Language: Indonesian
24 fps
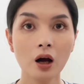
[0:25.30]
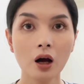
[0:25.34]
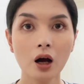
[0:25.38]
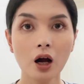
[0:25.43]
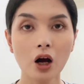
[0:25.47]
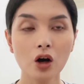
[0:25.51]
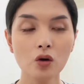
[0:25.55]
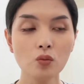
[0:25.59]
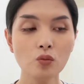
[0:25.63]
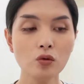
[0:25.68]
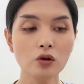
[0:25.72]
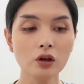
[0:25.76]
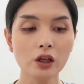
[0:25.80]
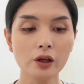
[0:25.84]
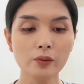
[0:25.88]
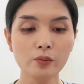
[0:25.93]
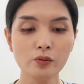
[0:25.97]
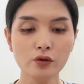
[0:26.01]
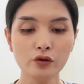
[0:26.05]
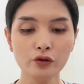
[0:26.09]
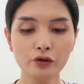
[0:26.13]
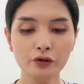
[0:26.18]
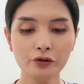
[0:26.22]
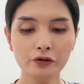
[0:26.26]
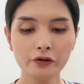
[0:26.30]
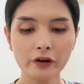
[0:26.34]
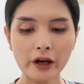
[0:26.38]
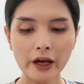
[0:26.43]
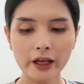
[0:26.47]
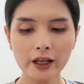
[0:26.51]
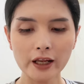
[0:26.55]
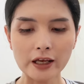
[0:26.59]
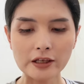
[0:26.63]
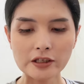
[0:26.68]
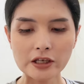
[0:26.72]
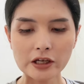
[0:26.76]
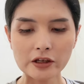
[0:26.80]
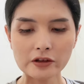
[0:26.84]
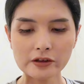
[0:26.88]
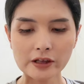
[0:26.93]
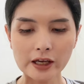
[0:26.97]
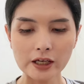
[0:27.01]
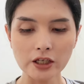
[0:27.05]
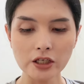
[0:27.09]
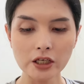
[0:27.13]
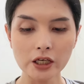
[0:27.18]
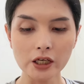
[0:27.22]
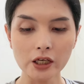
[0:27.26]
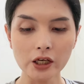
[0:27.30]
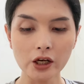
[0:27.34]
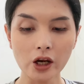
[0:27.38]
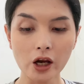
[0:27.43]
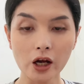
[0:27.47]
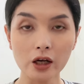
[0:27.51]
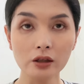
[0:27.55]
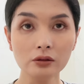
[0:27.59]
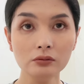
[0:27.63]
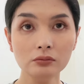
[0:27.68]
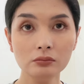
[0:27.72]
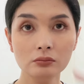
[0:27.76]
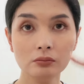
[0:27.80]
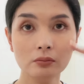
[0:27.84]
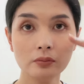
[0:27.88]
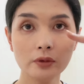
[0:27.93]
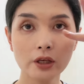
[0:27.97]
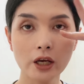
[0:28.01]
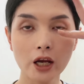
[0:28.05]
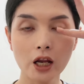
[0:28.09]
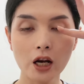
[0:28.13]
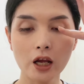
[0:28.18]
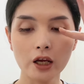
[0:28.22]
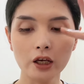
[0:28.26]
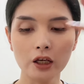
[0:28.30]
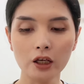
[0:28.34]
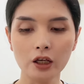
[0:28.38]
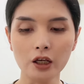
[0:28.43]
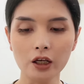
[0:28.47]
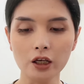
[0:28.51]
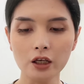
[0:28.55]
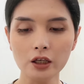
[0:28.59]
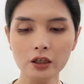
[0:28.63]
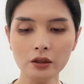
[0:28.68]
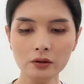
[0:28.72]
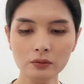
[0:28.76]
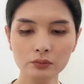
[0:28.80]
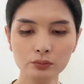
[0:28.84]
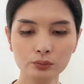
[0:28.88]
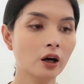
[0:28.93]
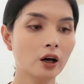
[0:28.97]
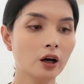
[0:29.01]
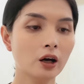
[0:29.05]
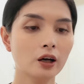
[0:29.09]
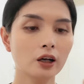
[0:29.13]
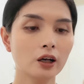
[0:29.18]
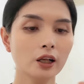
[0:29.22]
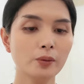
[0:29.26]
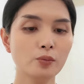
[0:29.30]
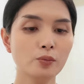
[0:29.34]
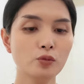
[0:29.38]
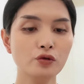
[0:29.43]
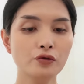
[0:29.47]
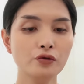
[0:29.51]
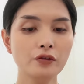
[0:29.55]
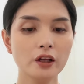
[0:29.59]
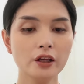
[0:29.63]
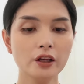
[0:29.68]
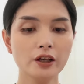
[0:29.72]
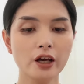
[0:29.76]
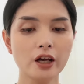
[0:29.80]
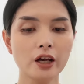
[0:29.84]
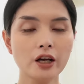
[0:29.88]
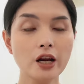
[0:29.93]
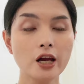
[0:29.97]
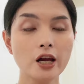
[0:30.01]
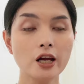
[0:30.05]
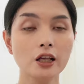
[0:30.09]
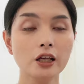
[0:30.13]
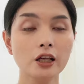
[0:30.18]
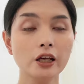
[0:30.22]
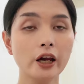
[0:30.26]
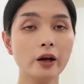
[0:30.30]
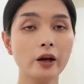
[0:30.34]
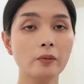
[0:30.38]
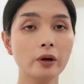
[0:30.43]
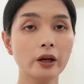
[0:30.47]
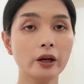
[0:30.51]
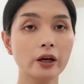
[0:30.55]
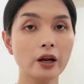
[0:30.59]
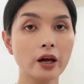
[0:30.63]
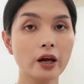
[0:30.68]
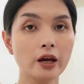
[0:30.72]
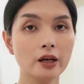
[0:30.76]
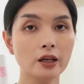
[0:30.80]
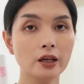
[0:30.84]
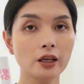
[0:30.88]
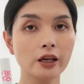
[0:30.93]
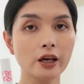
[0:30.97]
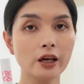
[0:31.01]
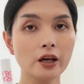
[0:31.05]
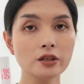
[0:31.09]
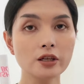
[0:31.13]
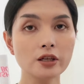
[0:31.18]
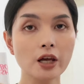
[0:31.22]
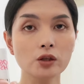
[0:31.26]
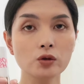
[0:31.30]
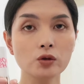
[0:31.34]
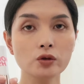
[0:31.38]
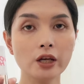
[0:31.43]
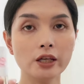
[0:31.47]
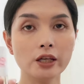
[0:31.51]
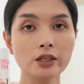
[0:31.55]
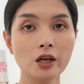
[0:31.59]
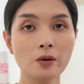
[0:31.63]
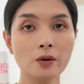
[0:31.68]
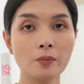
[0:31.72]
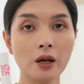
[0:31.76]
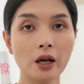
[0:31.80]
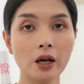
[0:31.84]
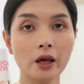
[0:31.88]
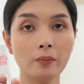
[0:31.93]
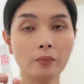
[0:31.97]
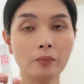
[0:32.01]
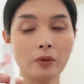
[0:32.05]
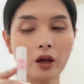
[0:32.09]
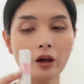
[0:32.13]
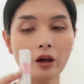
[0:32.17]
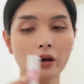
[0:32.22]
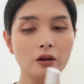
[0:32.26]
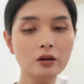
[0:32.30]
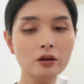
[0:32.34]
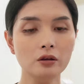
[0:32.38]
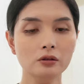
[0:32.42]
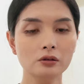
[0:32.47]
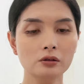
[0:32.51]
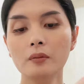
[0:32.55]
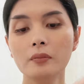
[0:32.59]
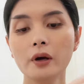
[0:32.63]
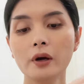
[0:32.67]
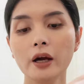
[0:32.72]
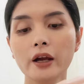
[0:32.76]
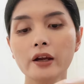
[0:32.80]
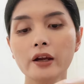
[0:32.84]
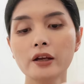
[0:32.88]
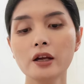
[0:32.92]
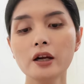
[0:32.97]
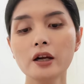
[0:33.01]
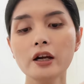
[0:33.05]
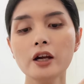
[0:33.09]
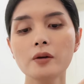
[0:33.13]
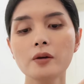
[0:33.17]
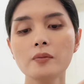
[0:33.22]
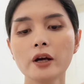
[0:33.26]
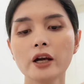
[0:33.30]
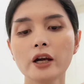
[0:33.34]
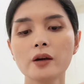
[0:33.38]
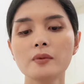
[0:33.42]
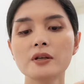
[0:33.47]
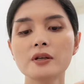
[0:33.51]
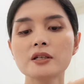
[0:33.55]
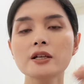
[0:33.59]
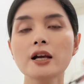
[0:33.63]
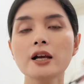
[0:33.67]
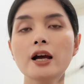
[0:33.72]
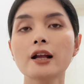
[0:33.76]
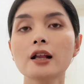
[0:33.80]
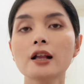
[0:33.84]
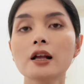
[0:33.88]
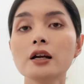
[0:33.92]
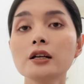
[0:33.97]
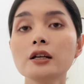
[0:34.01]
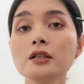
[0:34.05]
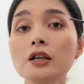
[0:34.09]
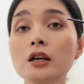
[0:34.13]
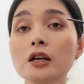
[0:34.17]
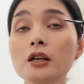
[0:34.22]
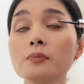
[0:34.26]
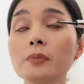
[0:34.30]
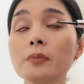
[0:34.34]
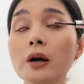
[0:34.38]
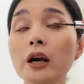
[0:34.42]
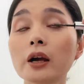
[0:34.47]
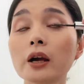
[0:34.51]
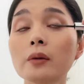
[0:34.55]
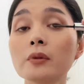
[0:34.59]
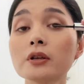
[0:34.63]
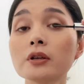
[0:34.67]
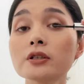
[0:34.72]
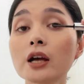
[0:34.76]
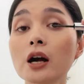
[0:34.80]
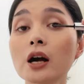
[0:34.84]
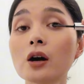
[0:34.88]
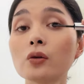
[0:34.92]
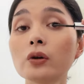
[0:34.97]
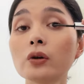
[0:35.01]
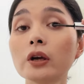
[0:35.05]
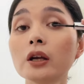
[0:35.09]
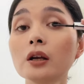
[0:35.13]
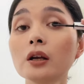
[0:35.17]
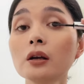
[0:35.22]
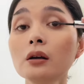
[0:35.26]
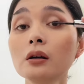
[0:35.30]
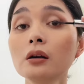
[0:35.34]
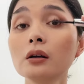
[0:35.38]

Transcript: Aku mau remove eyelash extension yang menyala ini removernya dari Emland Diary yang satu set sama lemnya pakainya kayak pakai maskara jangan pakai mas kawin